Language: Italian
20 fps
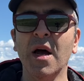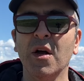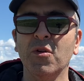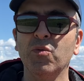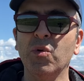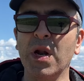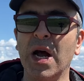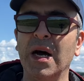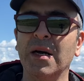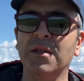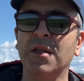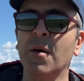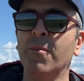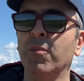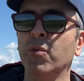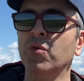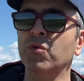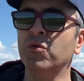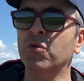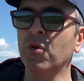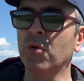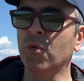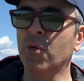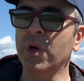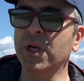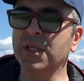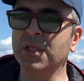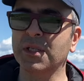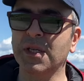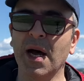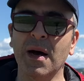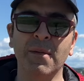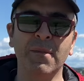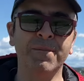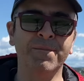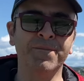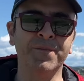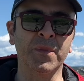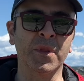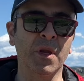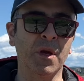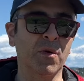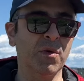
durante appunto questa, mh, mm,